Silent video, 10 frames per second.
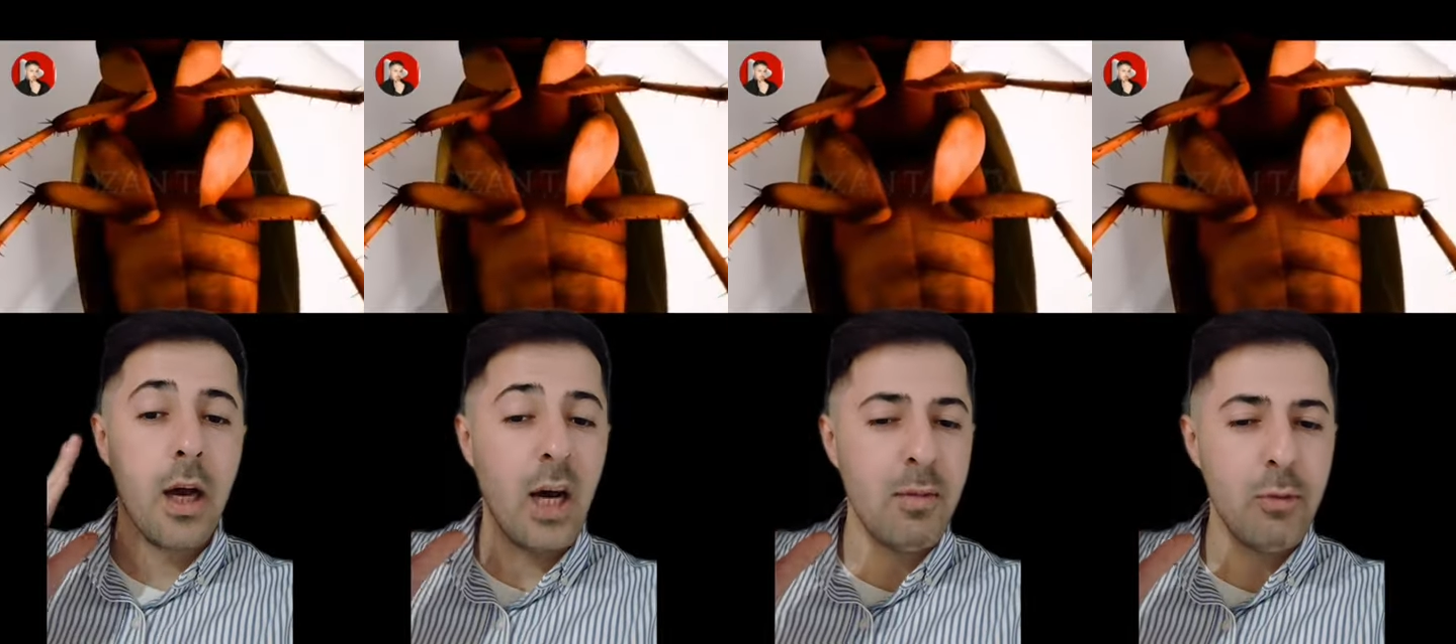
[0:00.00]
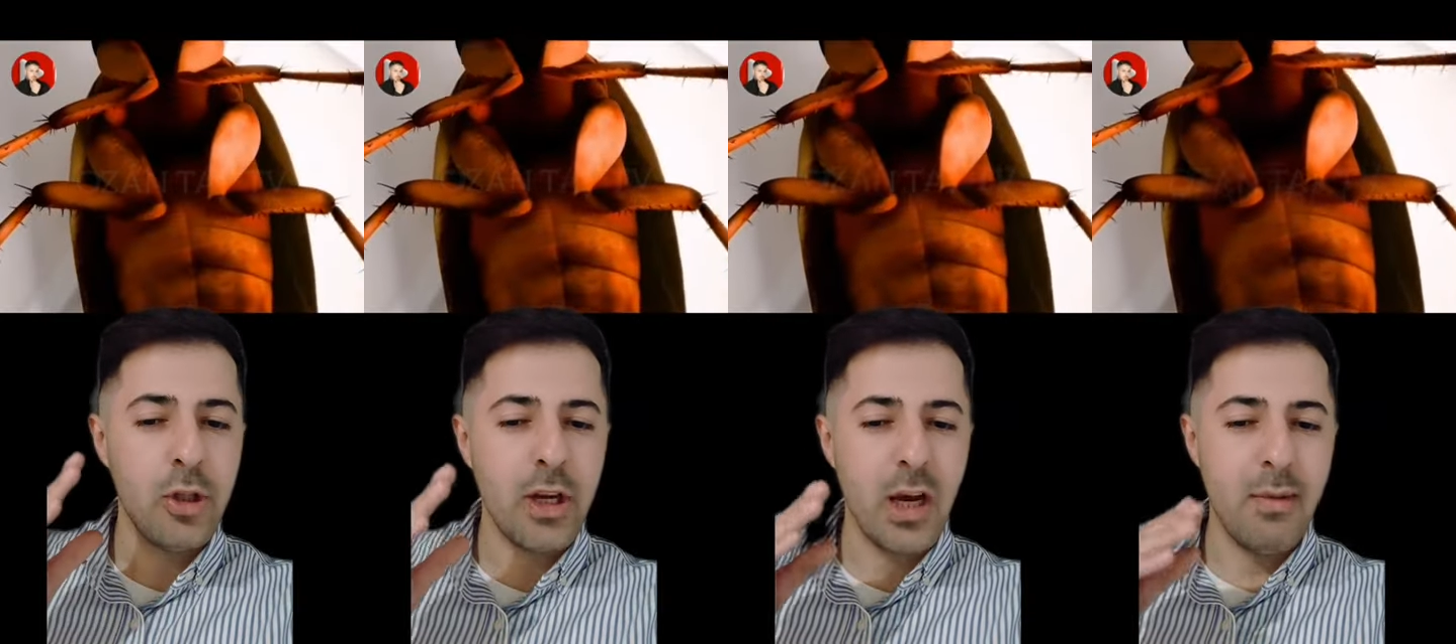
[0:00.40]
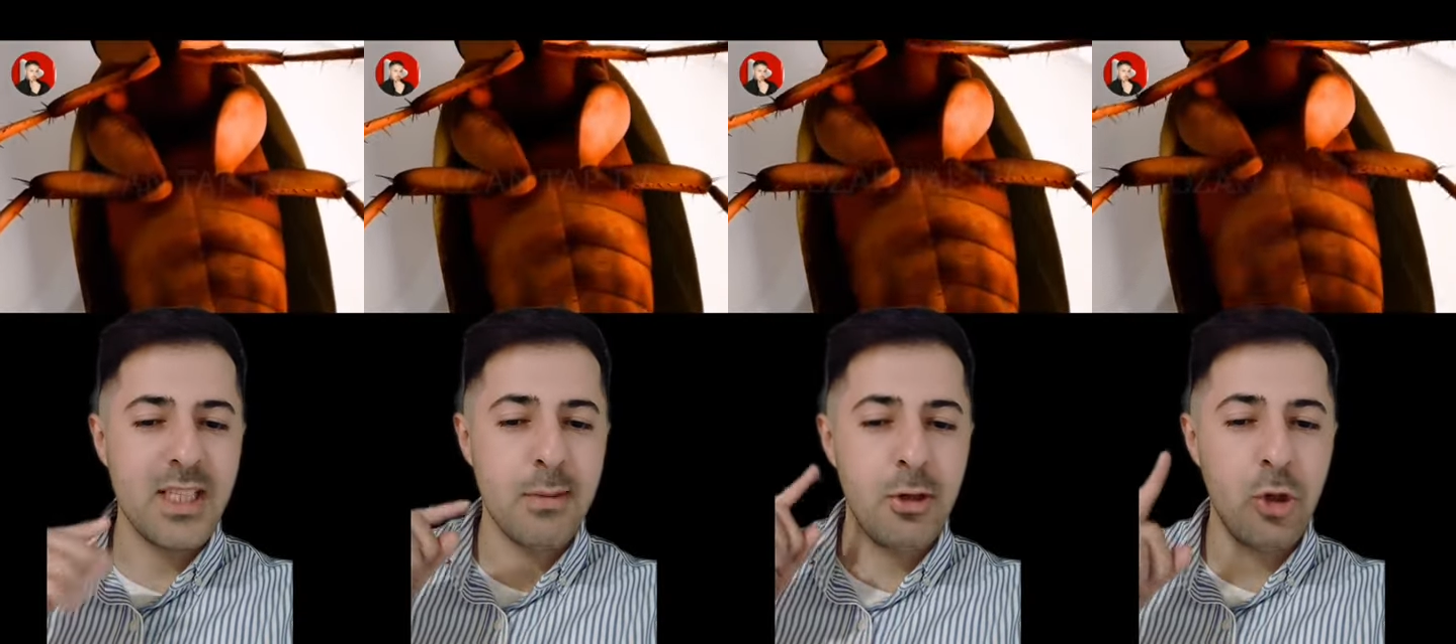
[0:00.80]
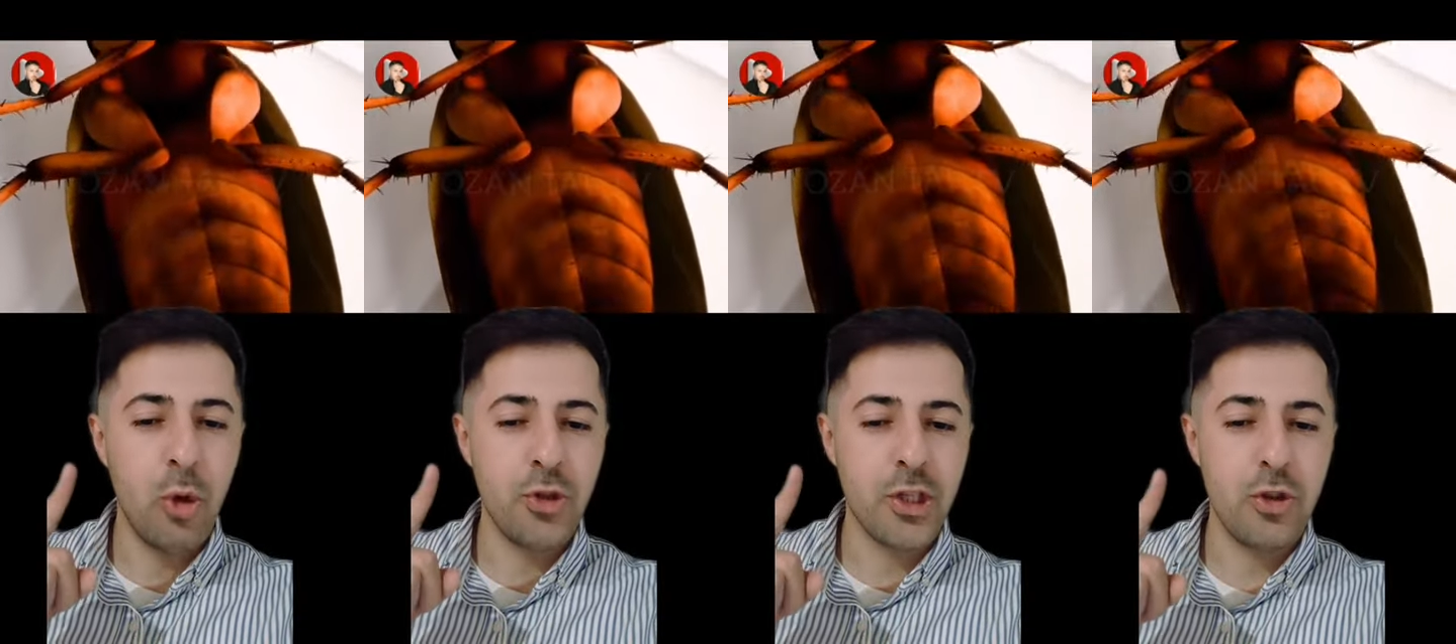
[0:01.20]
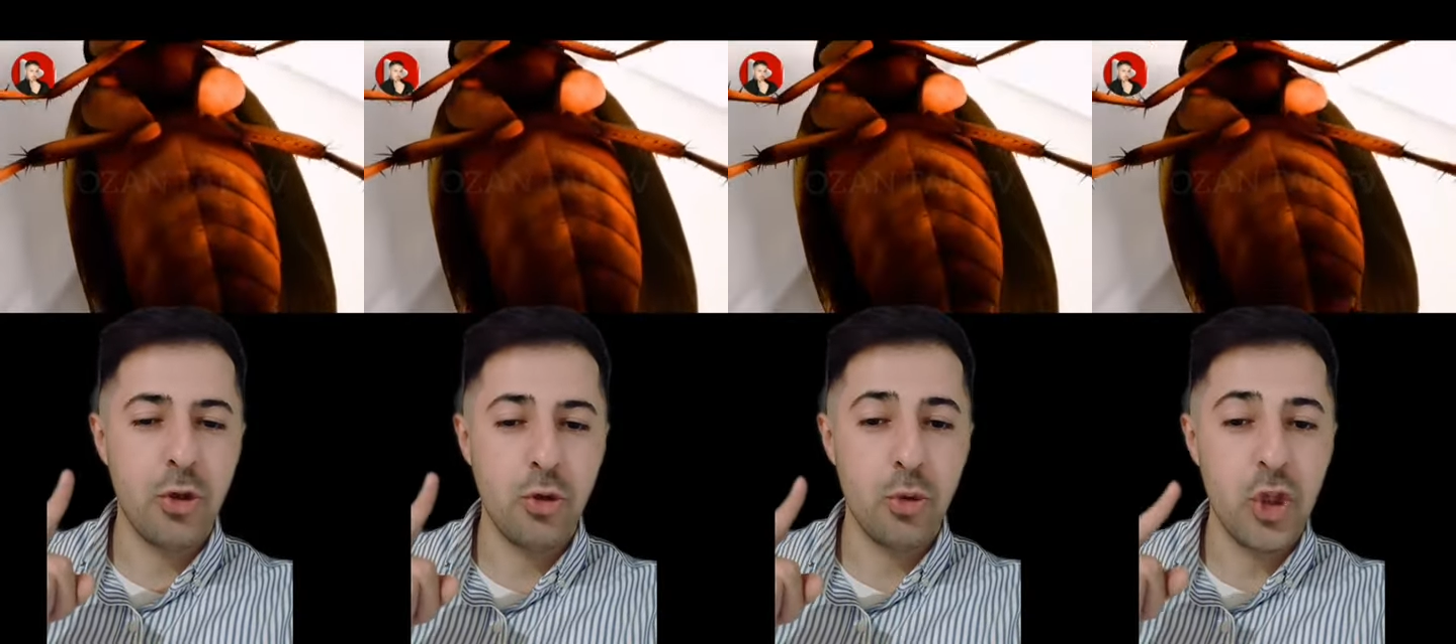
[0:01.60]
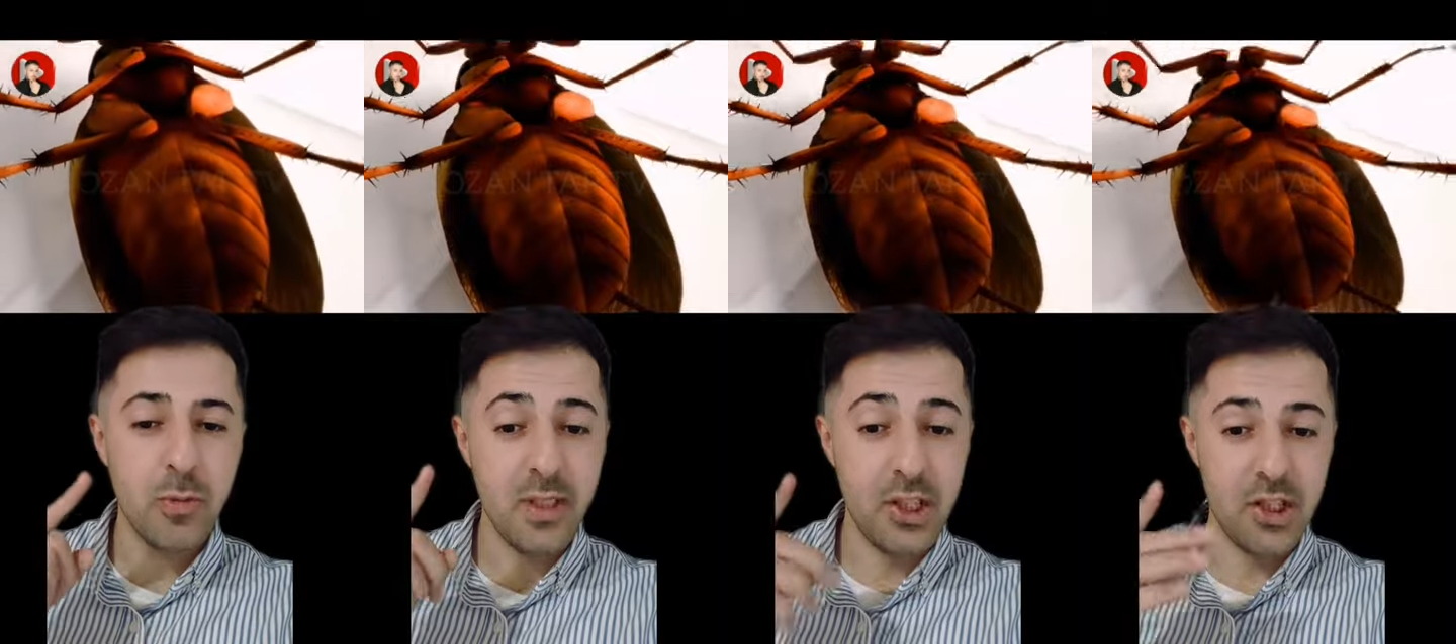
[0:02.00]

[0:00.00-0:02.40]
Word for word: Ama buna rağmen zamanla ölecek çünkü su içmediği